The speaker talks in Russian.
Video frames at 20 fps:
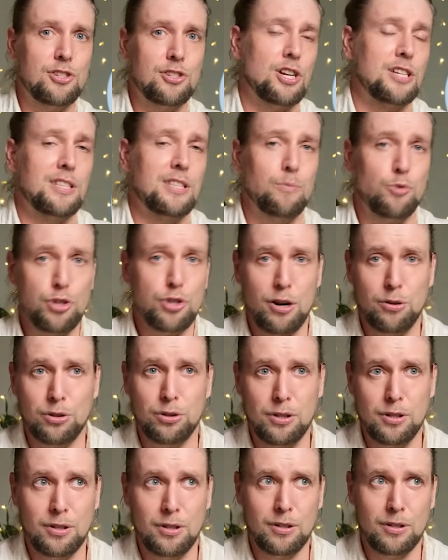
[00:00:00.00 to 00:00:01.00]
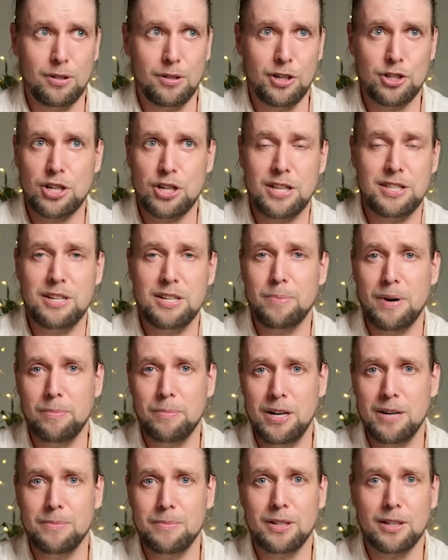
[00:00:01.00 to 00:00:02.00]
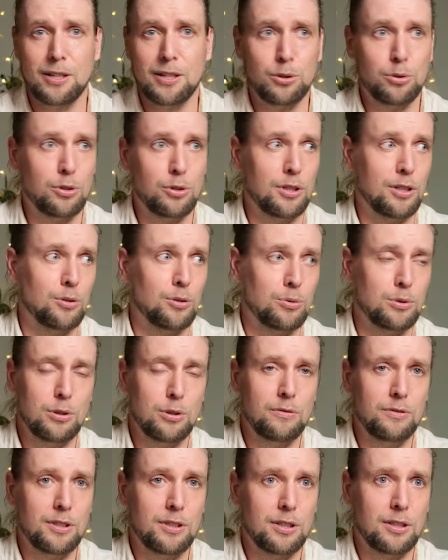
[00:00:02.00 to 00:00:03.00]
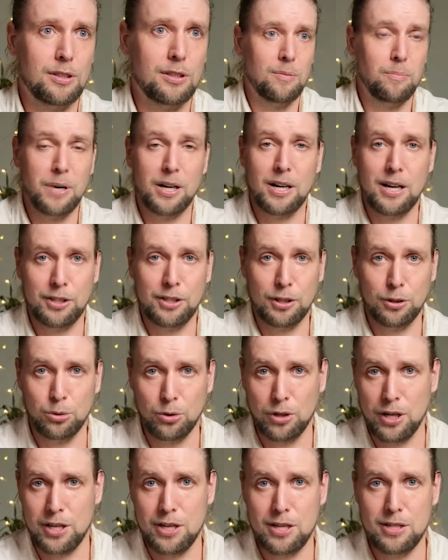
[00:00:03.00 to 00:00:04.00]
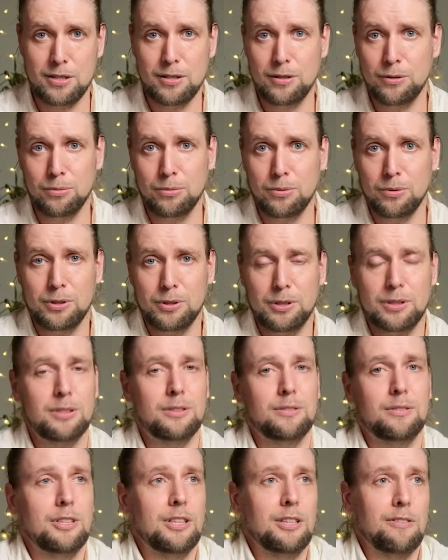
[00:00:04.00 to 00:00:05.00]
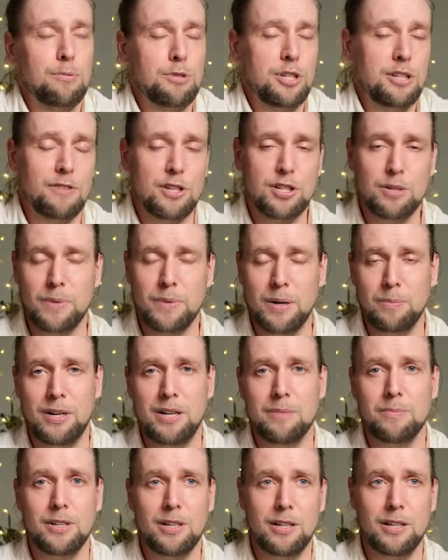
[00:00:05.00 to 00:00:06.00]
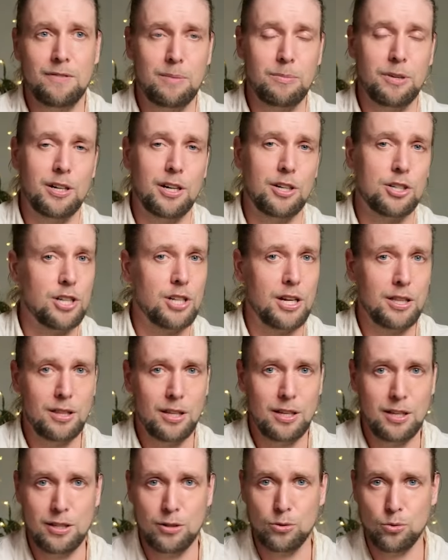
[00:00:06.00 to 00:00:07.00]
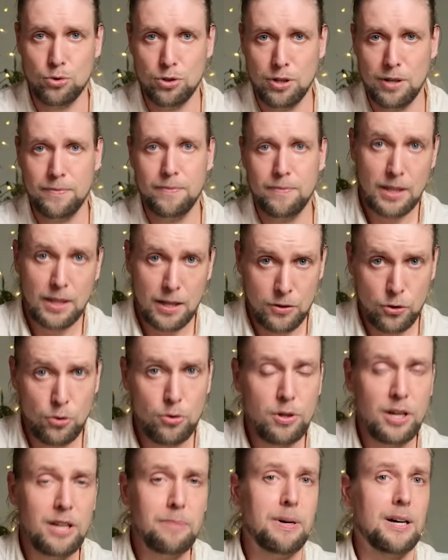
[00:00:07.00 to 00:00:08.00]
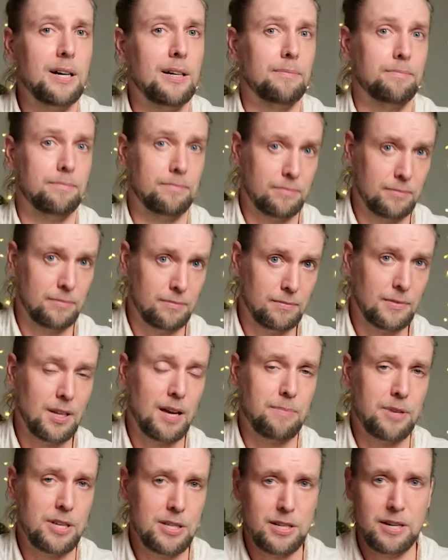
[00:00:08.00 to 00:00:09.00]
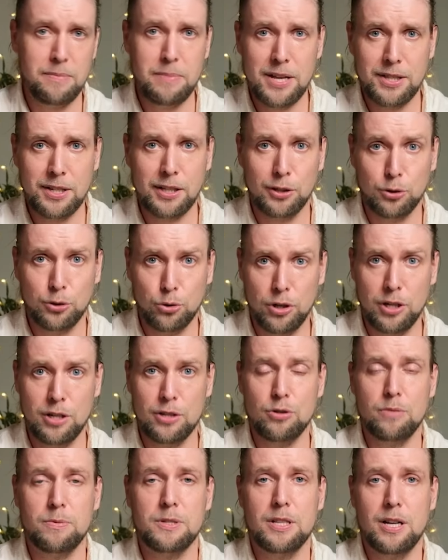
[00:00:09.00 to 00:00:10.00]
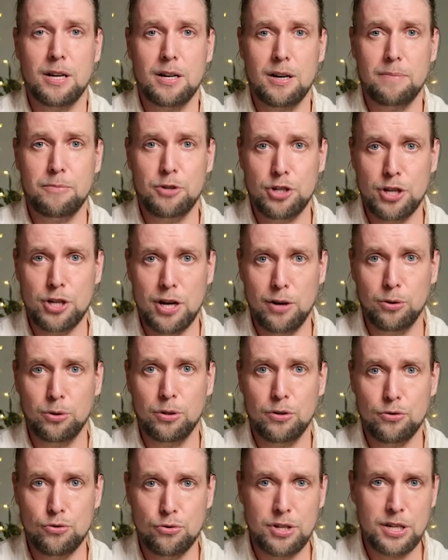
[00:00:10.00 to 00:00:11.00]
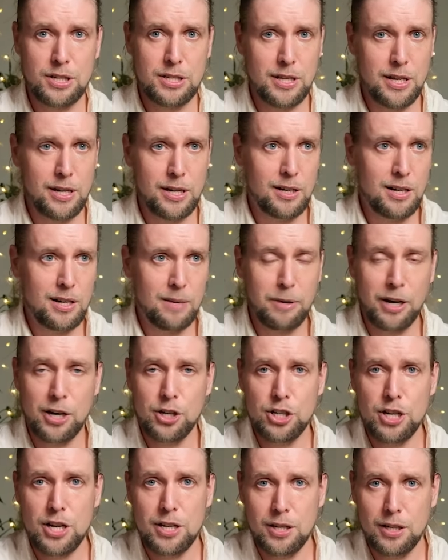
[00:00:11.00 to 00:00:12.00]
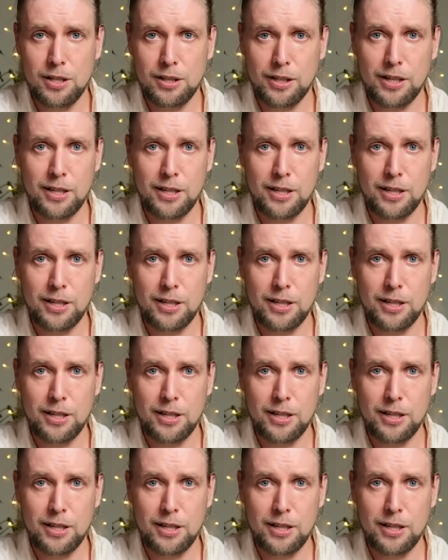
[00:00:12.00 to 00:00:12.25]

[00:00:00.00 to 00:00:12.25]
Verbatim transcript: часто обучают э, решать те проблемы, которых условных богатых только есть. Ну, то есть это вообще не ваши проблемы, и вам их решать-то и не нужно. Ну, либо там есть ребята, которые, собственно, обещают чудесное обогащение на